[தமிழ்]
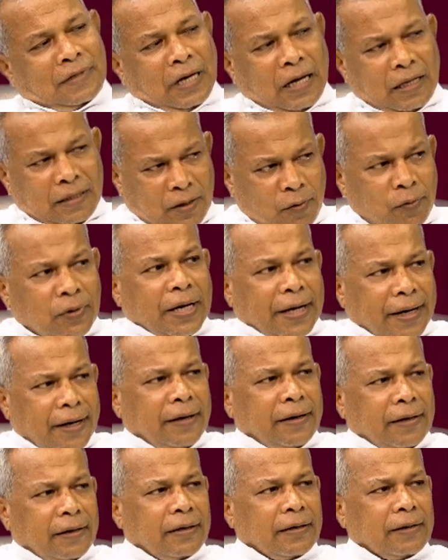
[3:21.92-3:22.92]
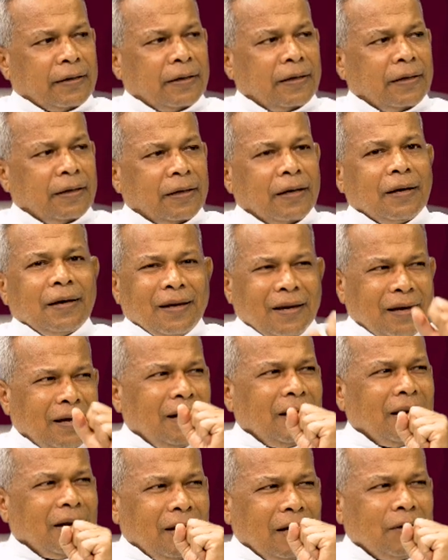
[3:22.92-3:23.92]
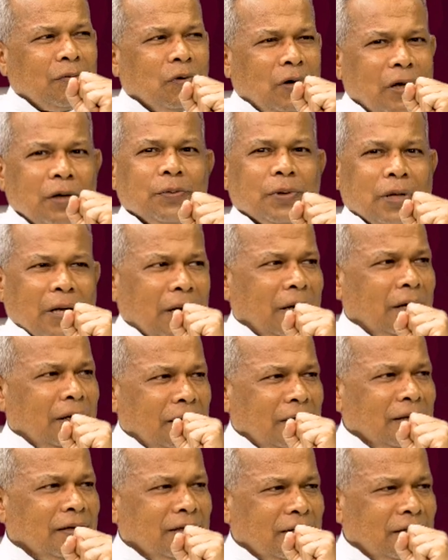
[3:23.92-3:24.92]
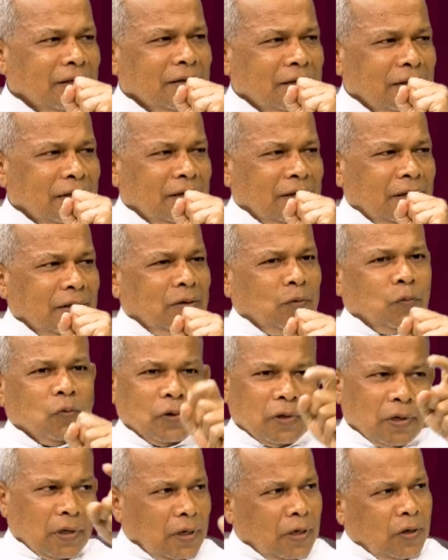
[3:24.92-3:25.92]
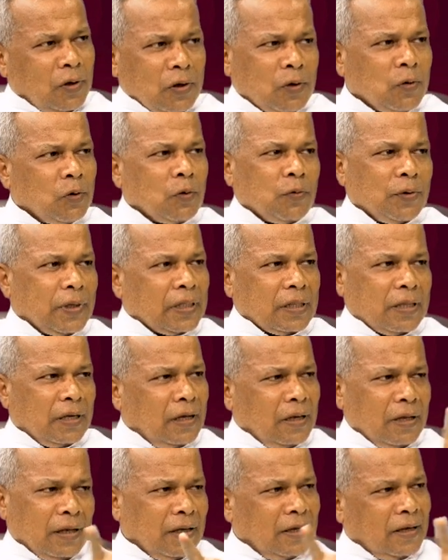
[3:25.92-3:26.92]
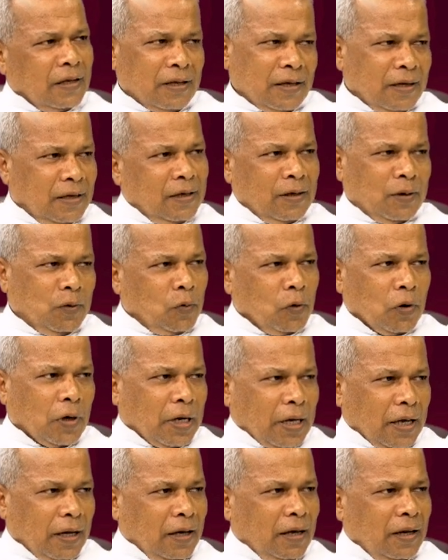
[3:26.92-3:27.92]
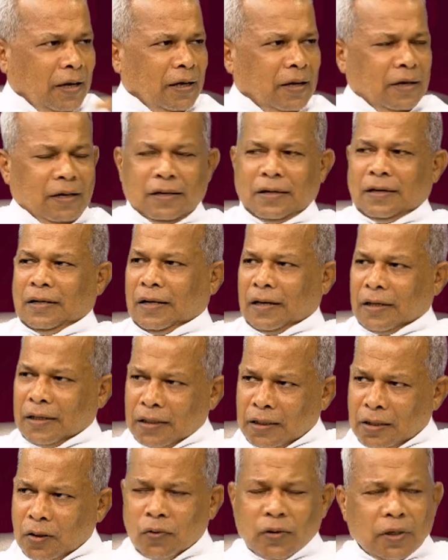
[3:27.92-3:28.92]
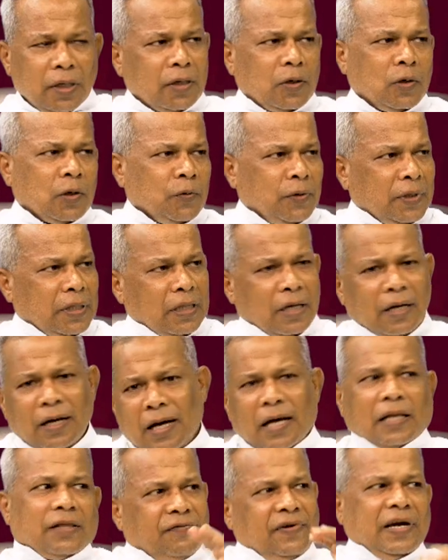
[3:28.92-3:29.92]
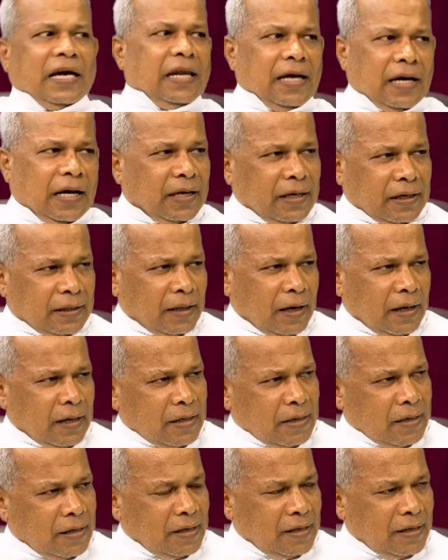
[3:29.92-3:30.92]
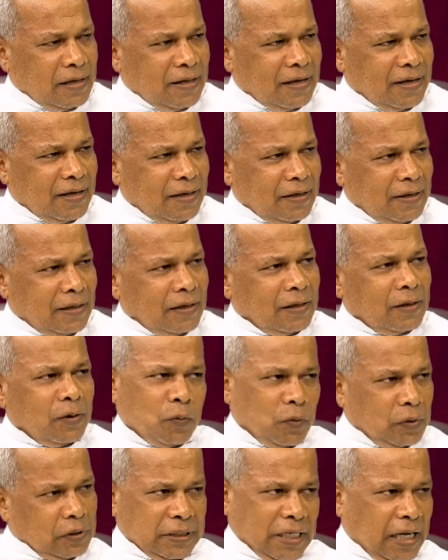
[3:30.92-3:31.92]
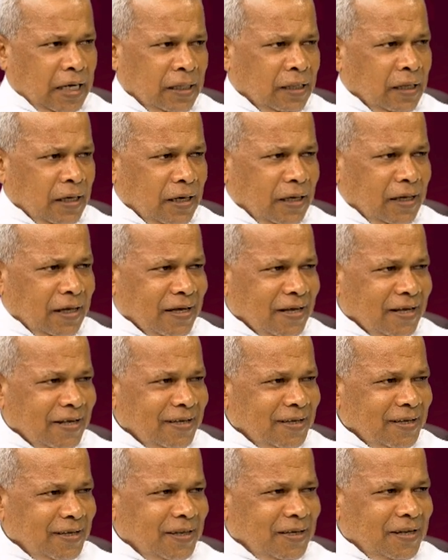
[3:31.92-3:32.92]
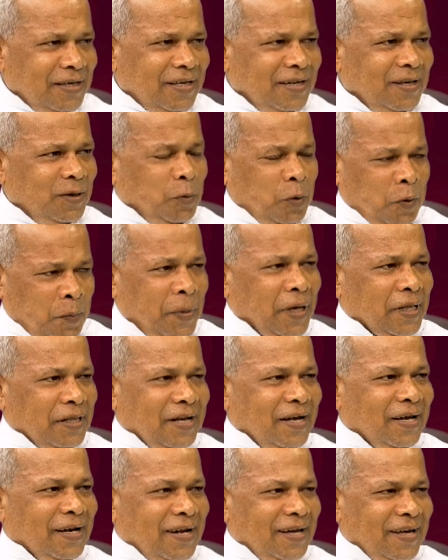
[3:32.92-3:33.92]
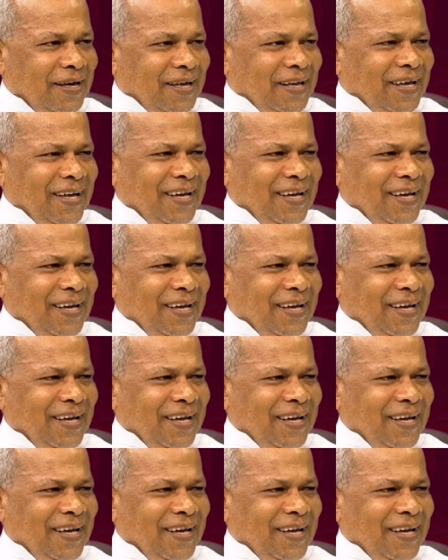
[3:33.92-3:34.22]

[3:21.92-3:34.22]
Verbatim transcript: அதான் கேட்டார் என்ன ஓய்வு நாள் உனக்குன்னு ஒன்று வந்தால் ஓகே அடுத்தவங்களுக்கு வந்தா அது வேலை ஆயிருதா தானே நியாயம் தானே நியாயம் தான் உண்மை தானே